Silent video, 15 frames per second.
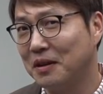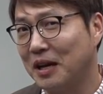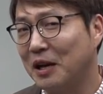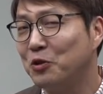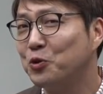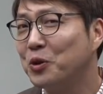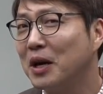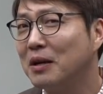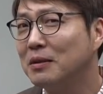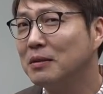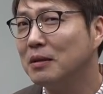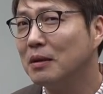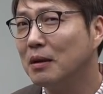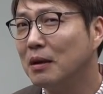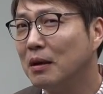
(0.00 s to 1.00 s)
앤드류
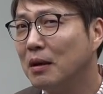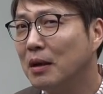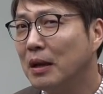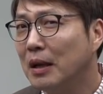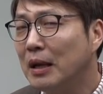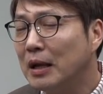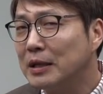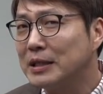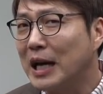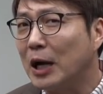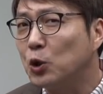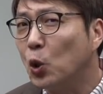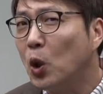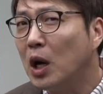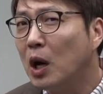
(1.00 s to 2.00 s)
양은
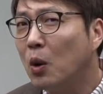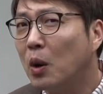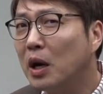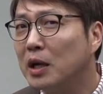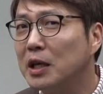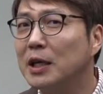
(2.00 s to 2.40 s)
자동화와